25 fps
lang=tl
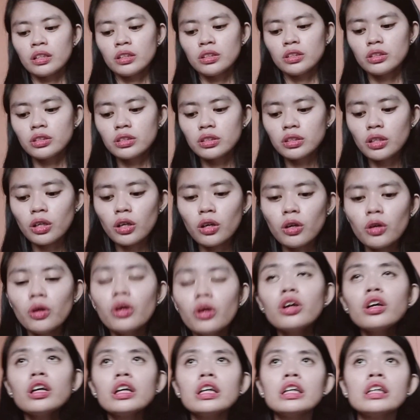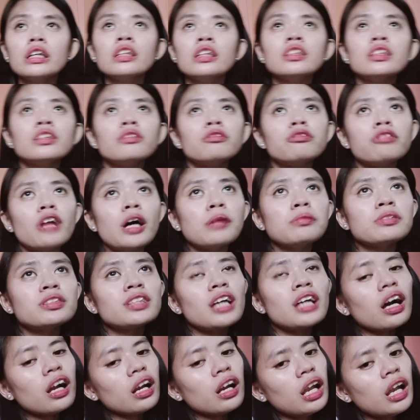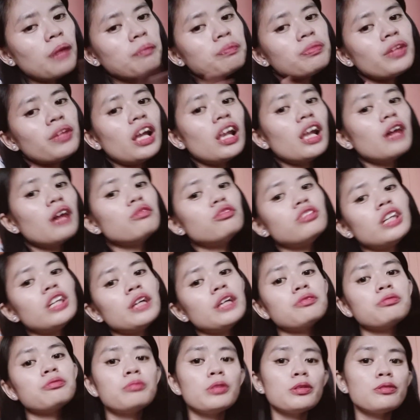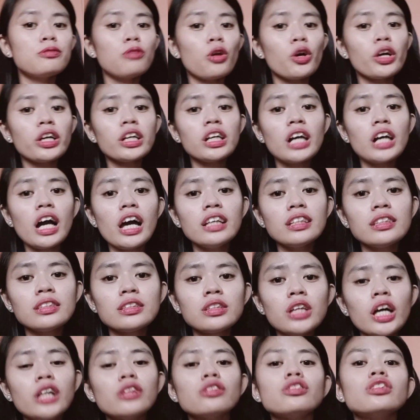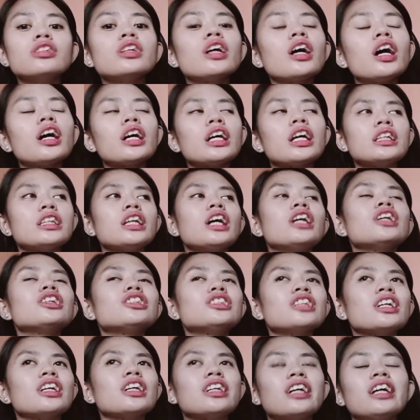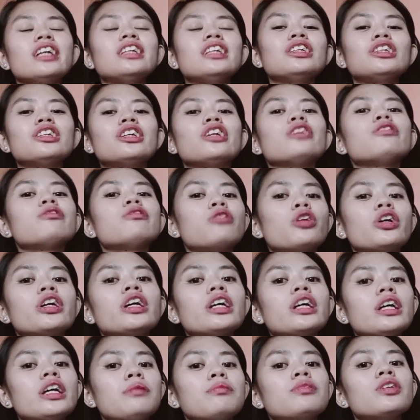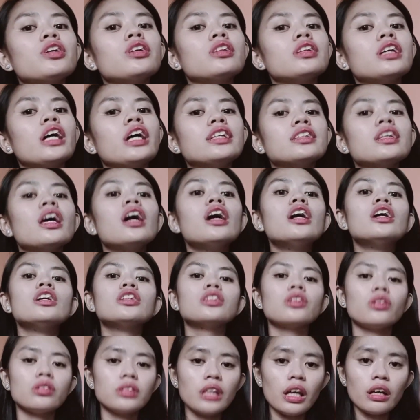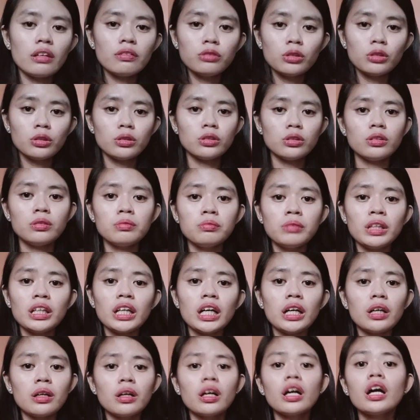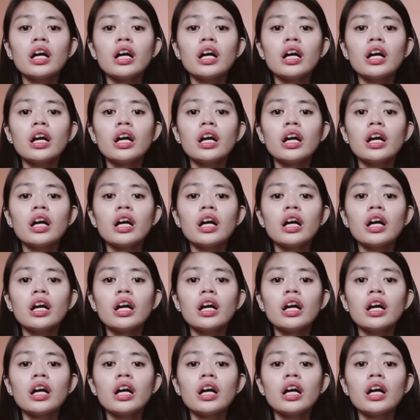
So from saklap na love life before guys hanto nakakita ra siya right girl for him gid guys so thankful gid me kang